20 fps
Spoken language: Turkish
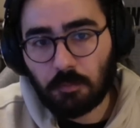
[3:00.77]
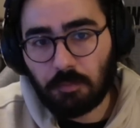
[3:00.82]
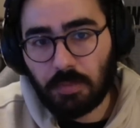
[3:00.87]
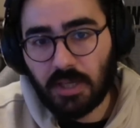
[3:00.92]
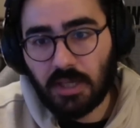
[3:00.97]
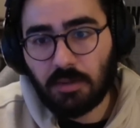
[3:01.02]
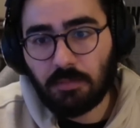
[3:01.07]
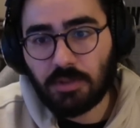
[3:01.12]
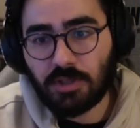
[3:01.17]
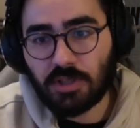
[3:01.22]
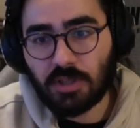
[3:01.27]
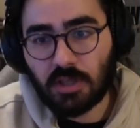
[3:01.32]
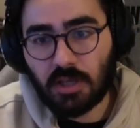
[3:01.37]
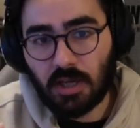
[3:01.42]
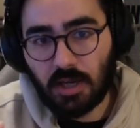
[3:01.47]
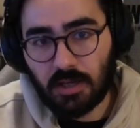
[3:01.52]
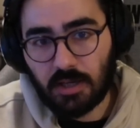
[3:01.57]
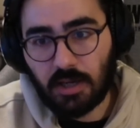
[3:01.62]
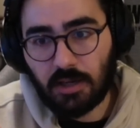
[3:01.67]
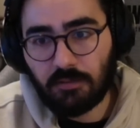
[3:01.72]
benim için
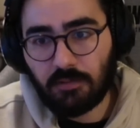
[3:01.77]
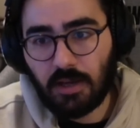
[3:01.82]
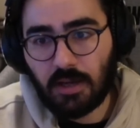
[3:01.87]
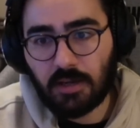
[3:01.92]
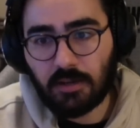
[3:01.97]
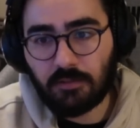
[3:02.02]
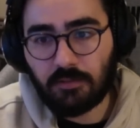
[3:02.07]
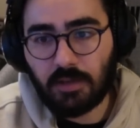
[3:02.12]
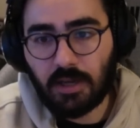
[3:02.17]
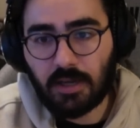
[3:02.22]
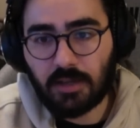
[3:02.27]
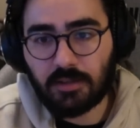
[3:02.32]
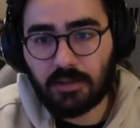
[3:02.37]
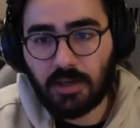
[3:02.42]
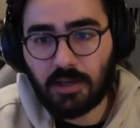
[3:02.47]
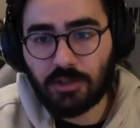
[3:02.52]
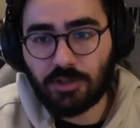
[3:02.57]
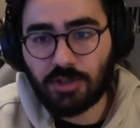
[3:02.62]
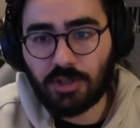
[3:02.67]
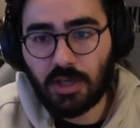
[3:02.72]
karar ver,
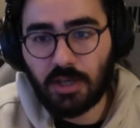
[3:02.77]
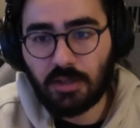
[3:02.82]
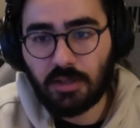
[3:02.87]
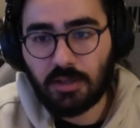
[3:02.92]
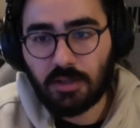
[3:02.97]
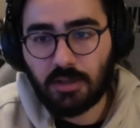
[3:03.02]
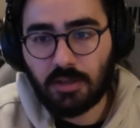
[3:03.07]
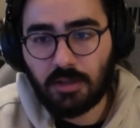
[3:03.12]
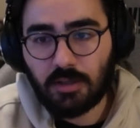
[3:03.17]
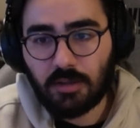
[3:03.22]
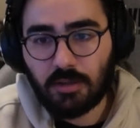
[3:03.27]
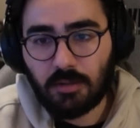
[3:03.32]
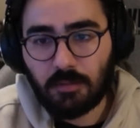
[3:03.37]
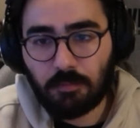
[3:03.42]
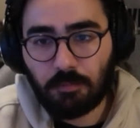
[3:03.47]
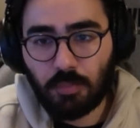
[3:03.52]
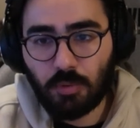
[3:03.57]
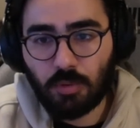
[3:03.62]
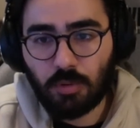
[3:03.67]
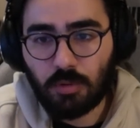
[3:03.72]
verdiren şey
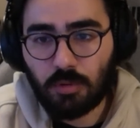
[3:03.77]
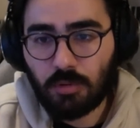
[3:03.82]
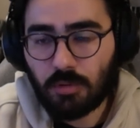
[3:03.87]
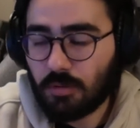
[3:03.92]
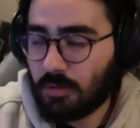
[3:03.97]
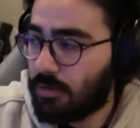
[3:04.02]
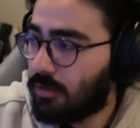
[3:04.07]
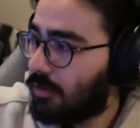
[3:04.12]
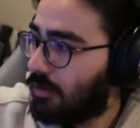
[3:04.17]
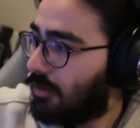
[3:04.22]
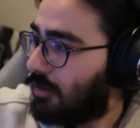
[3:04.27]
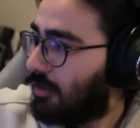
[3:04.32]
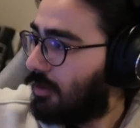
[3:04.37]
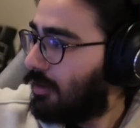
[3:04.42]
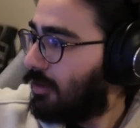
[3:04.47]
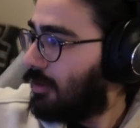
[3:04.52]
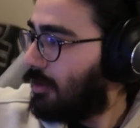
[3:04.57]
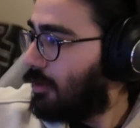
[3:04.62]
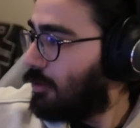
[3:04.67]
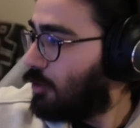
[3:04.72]
bu.
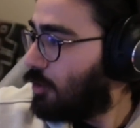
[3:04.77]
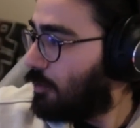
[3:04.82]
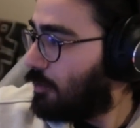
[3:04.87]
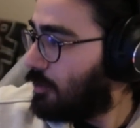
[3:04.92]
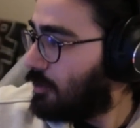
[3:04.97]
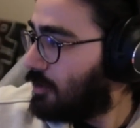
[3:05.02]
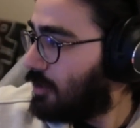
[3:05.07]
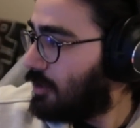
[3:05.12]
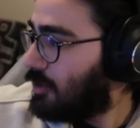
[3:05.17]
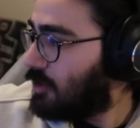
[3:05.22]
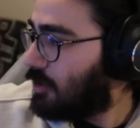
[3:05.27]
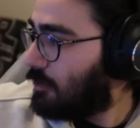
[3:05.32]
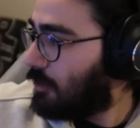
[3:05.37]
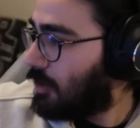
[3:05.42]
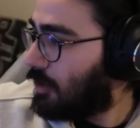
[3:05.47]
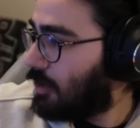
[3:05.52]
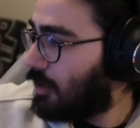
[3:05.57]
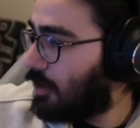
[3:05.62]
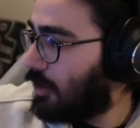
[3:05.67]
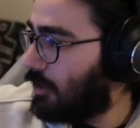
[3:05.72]
Çöpün seni izleme
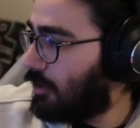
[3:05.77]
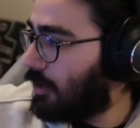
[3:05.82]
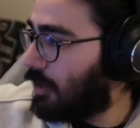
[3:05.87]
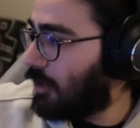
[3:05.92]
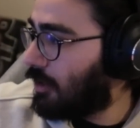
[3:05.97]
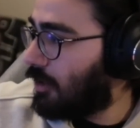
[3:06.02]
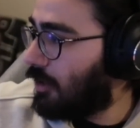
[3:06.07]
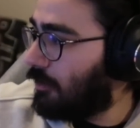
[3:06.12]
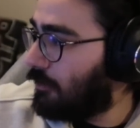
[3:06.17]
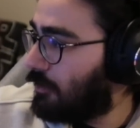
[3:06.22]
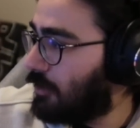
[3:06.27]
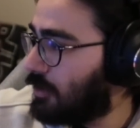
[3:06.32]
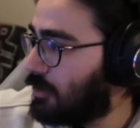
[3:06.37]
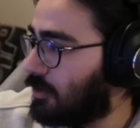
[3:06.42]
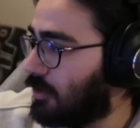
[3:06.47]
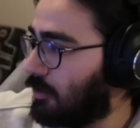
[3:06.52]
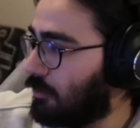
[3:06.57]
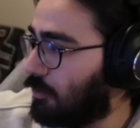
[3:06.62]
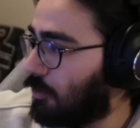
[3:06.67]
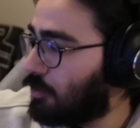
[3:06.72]
gider eldiren
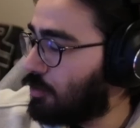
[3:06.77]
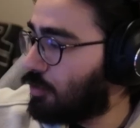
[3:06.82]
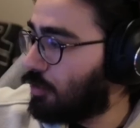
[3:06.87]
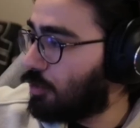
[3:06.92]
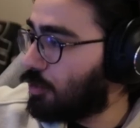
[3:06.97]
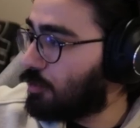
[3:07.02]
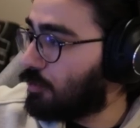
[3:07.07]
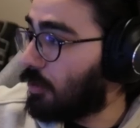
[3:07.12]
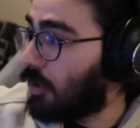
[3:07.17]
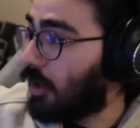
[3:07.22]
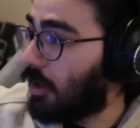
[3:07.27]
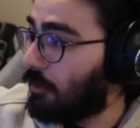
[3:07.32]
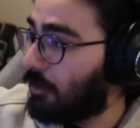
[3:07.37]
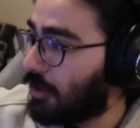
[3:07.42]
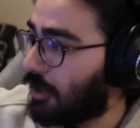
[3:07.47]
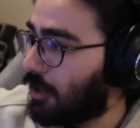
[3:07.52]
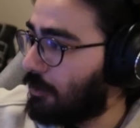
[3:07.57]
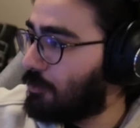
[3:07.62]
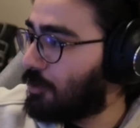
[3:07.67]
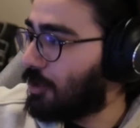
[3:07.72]
konfliktlerin boş konuşma ama
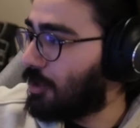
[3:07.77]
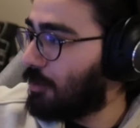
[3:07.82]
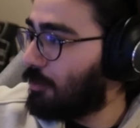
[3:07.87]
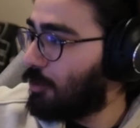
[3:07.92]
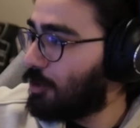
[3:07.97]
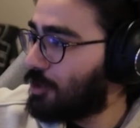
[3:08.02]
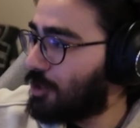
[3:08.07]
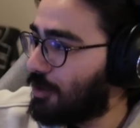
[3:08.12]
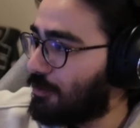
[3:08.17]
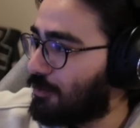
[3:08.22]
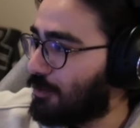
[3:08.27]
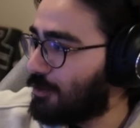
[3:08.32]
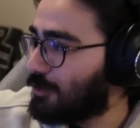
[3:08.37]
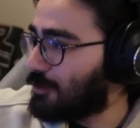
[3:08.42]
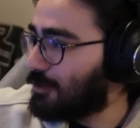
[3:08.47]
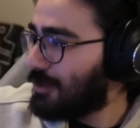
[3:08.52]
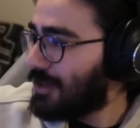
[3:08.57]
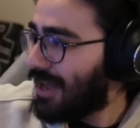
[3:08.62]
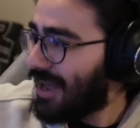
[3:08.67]
gelip chat'e boş yapıyorsun.